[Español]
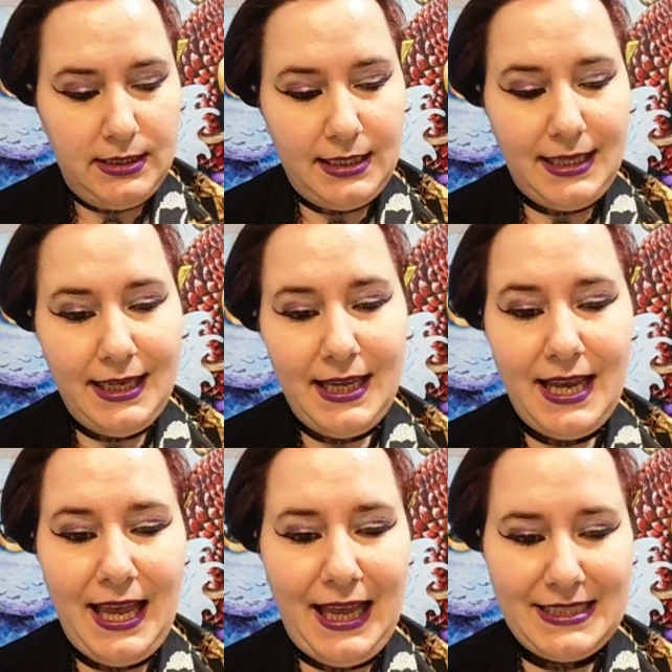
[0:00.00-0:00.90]
que
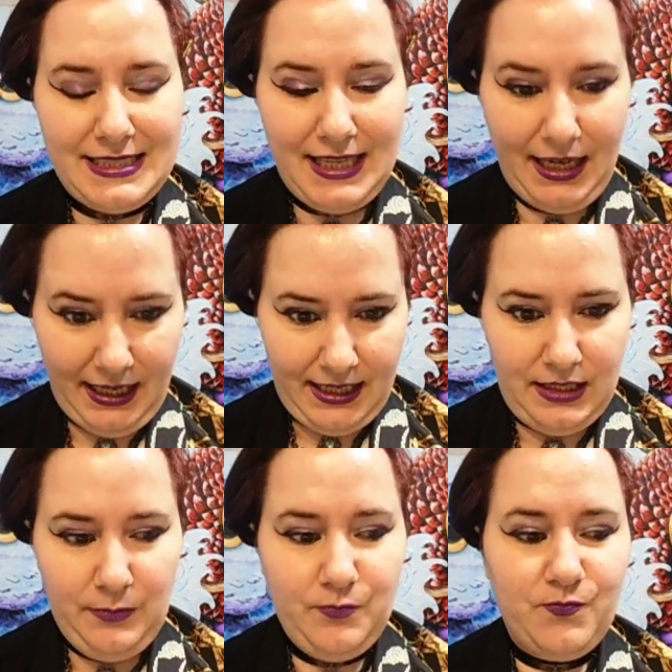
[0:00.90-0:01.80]
a Chanel.
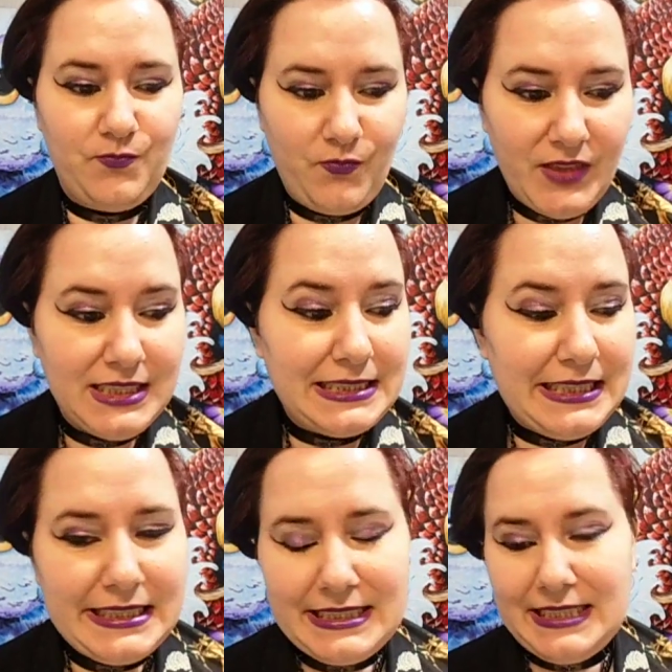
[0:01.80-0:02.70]

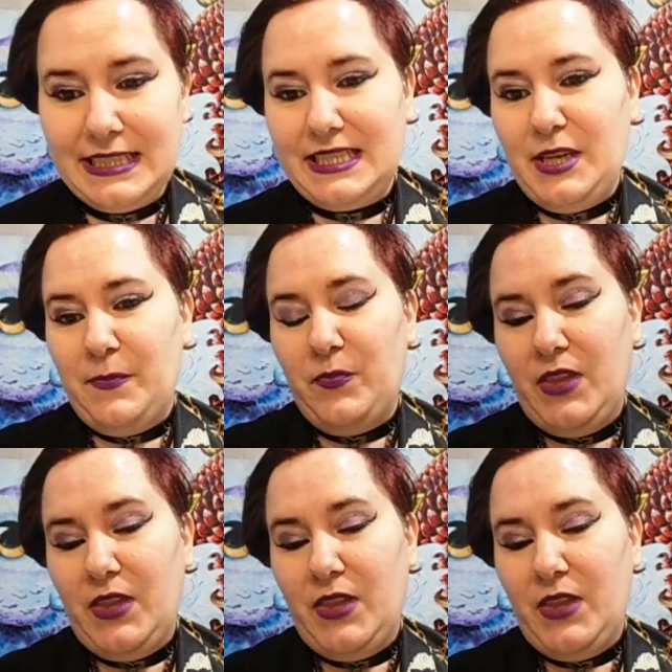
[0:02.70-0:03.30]
Sí, sí, sí.